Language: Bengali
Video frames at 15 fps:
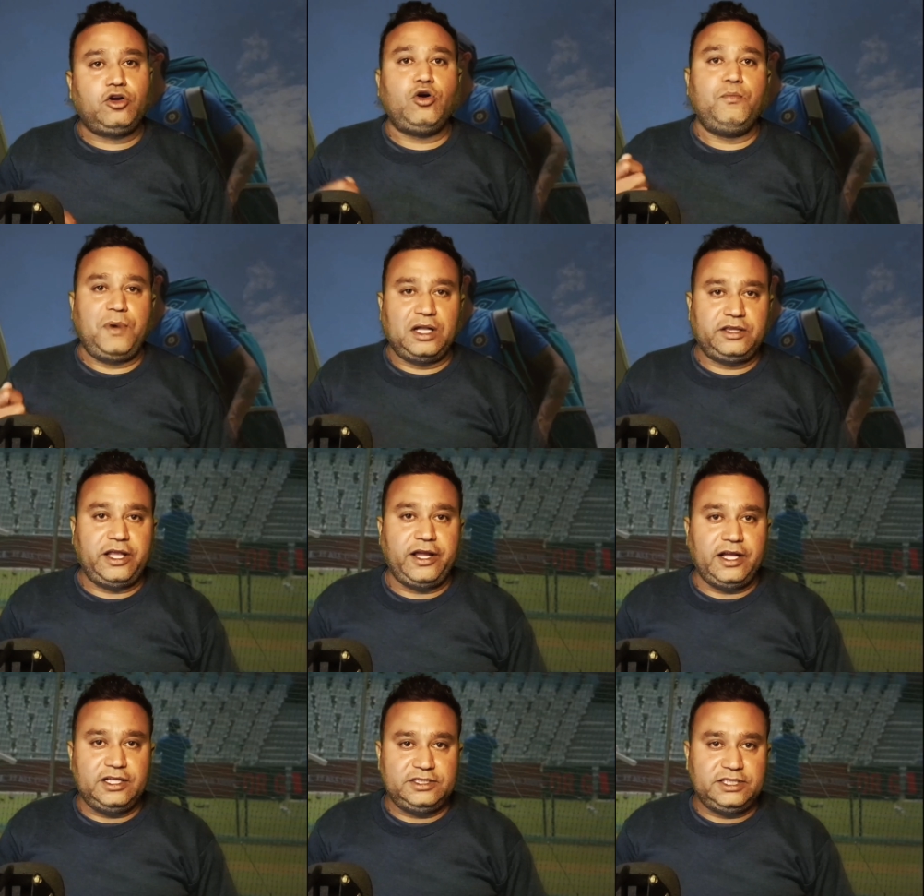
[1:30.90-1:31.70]
সেরকম
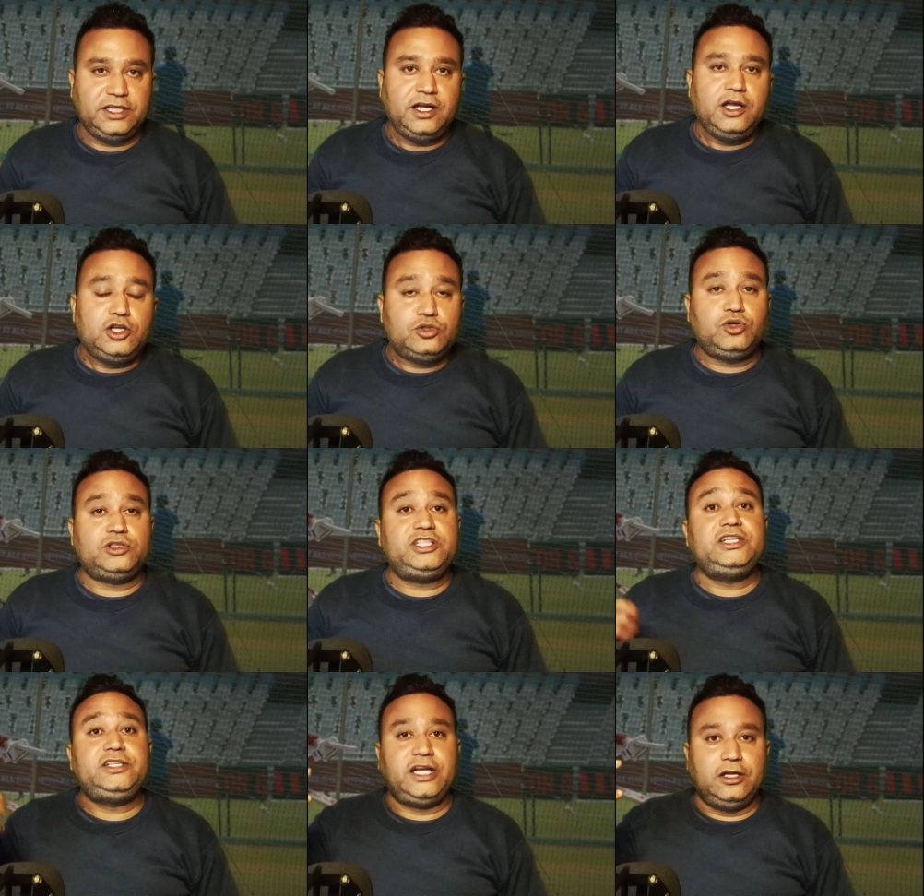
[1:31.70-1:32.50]
মাত্রায় গেছে
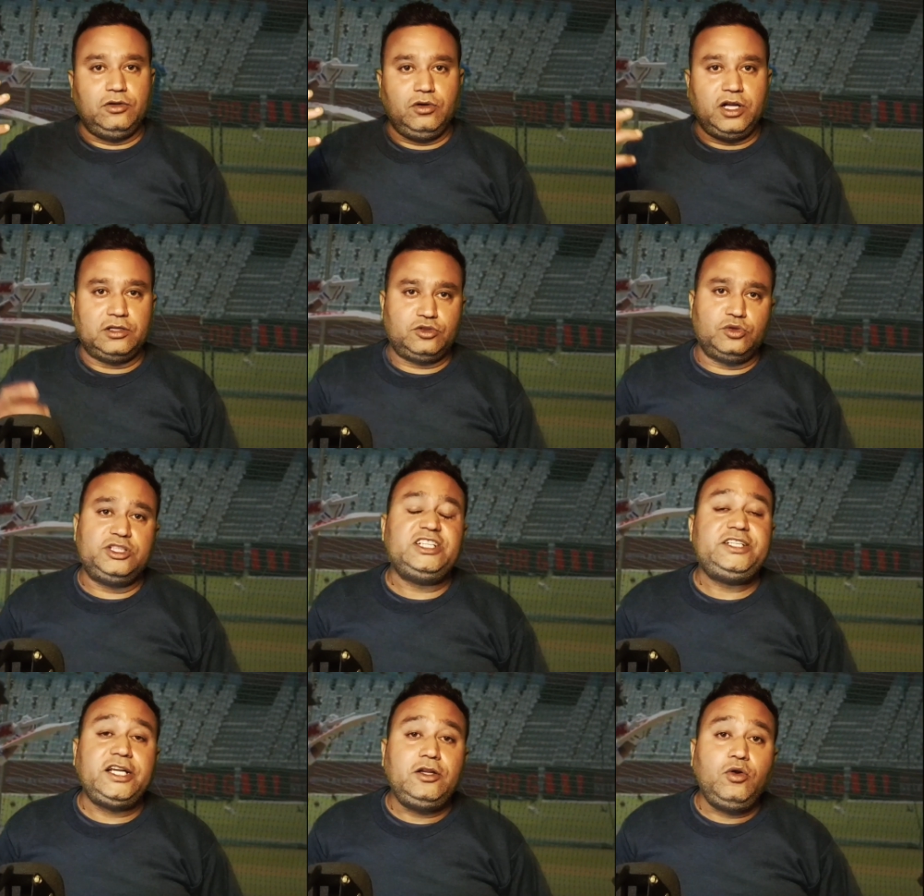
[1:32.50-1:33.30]
সচিন তেন্ডুলকার
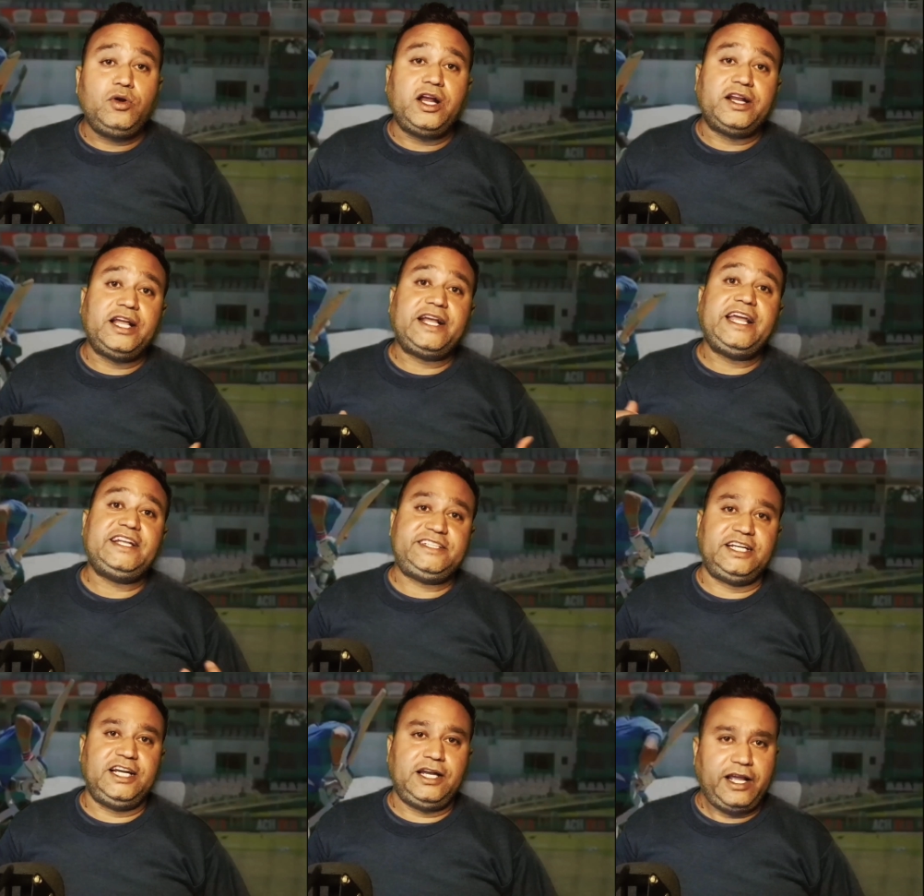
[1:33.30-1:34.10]
সচিন তেন্ডুলকারকে কে
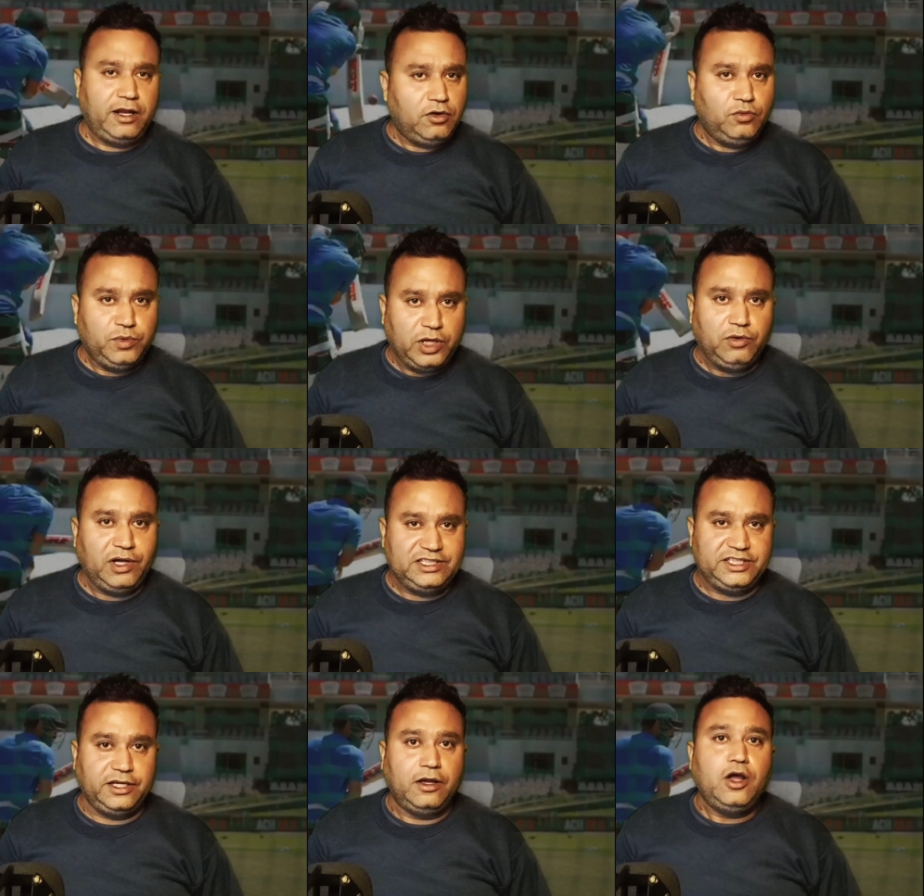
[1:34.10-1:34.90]
চেনে না এরকম কেউ
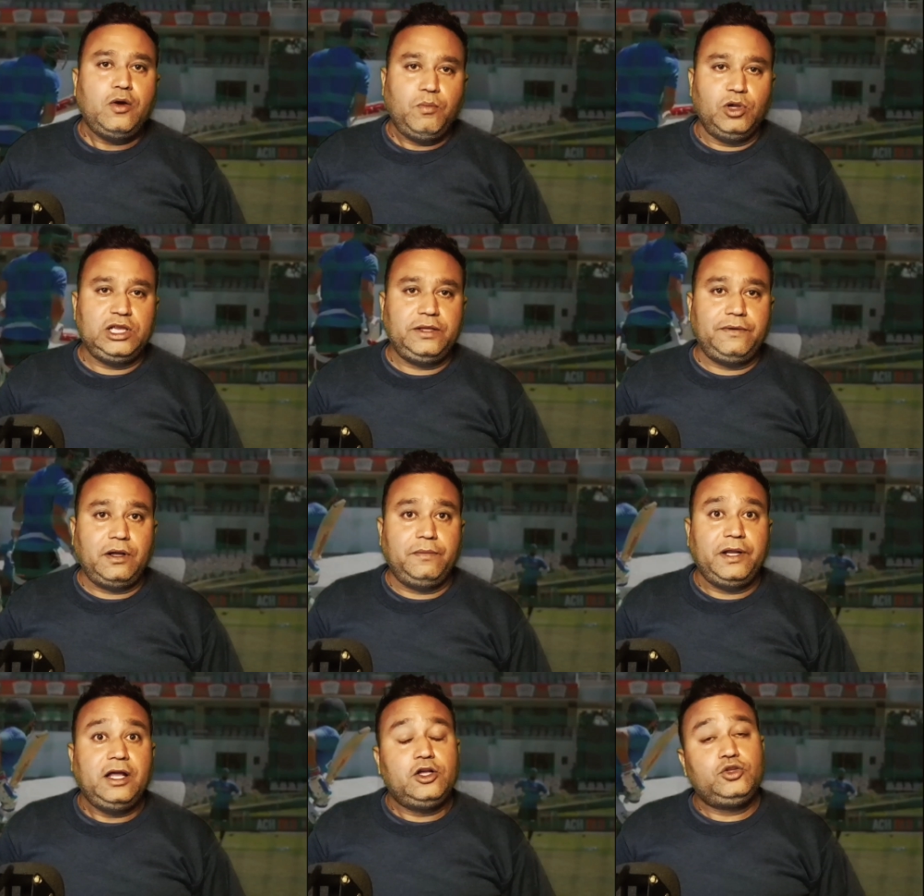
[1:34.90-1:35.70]
আছে বলতে
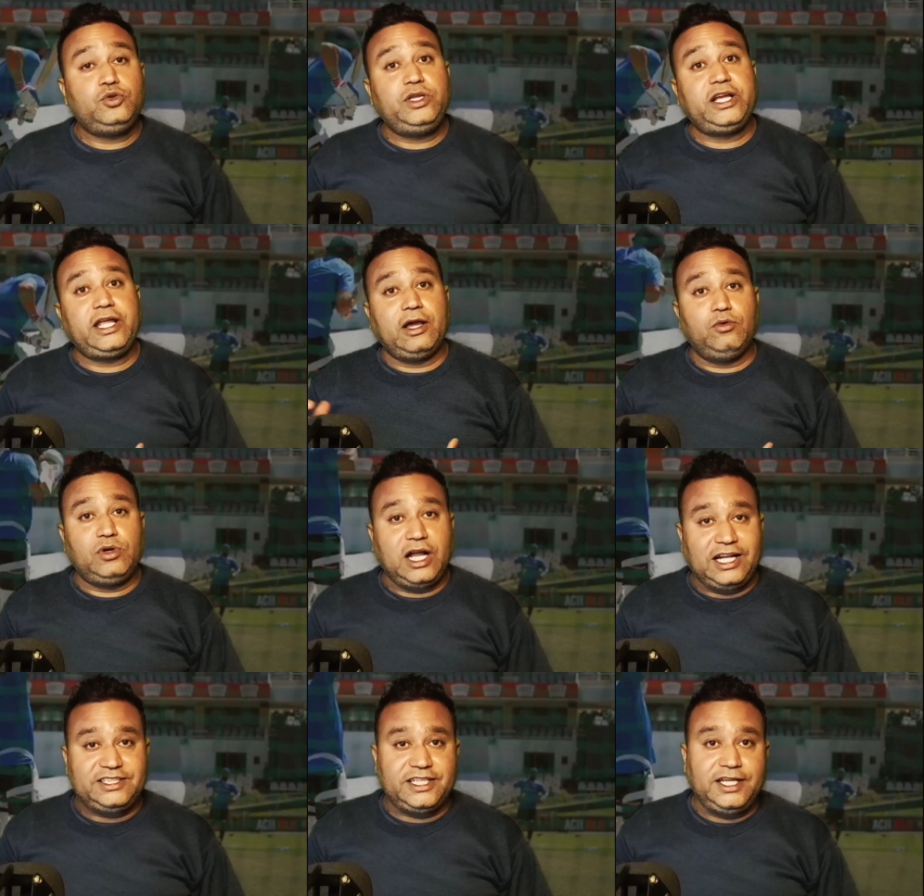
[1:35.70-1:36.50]
পারবে যদি কেউ
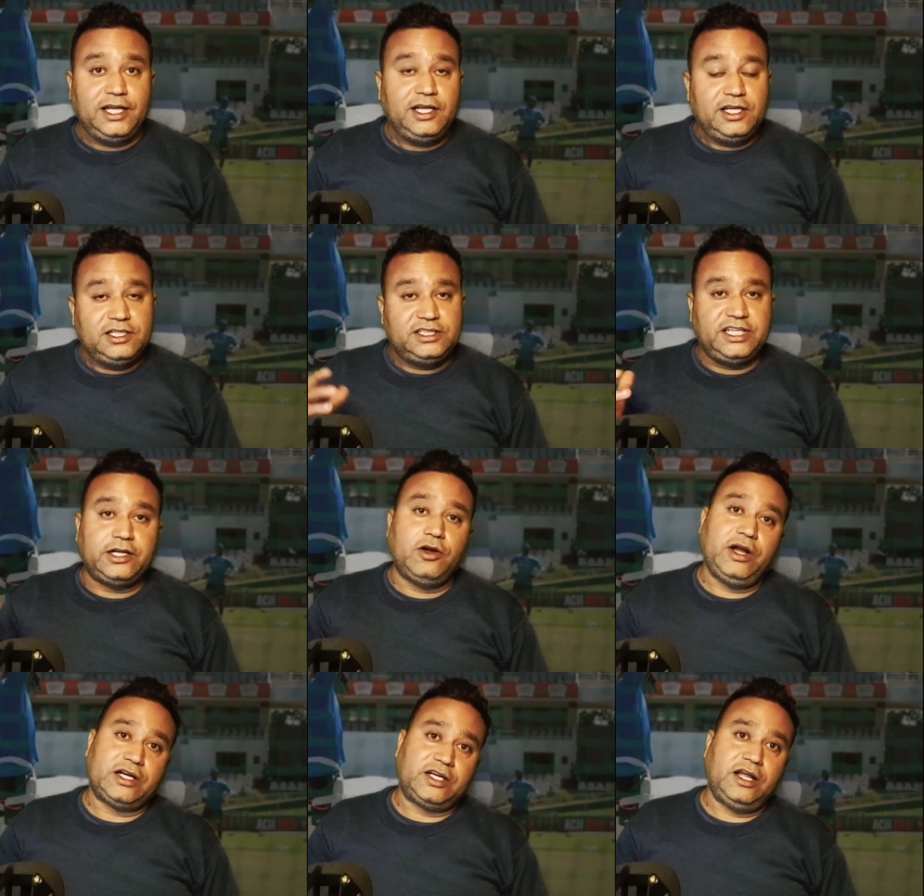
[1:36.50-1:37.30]
না চেনে
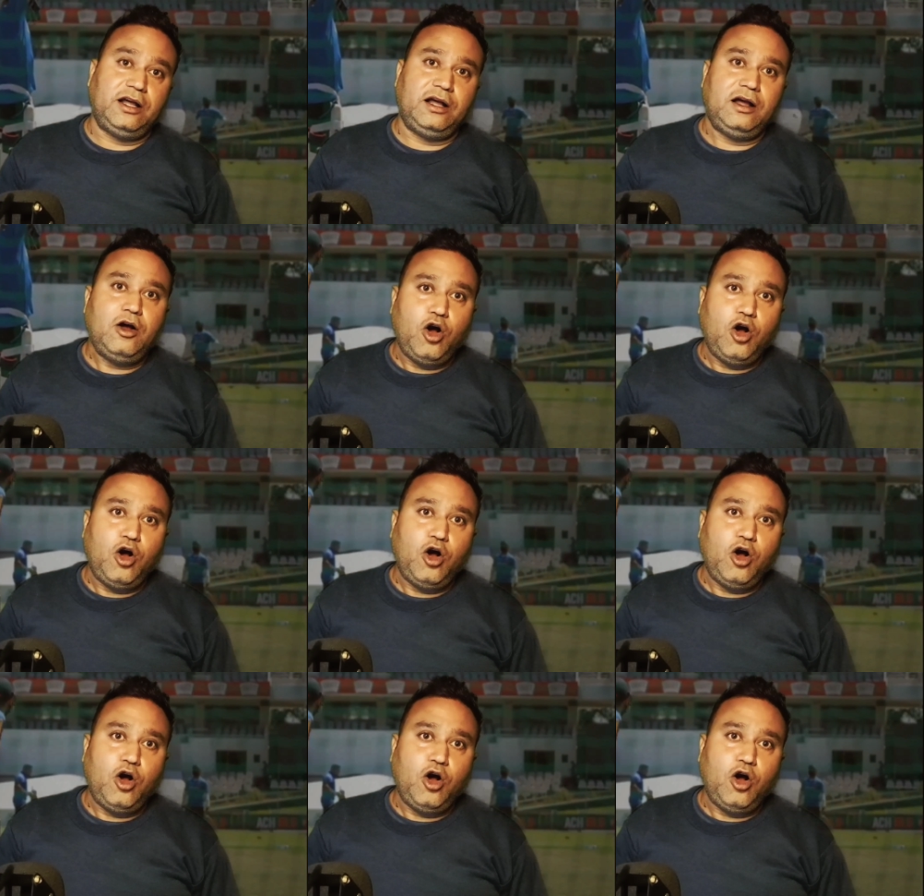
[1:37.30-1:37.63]
সেটাও একটা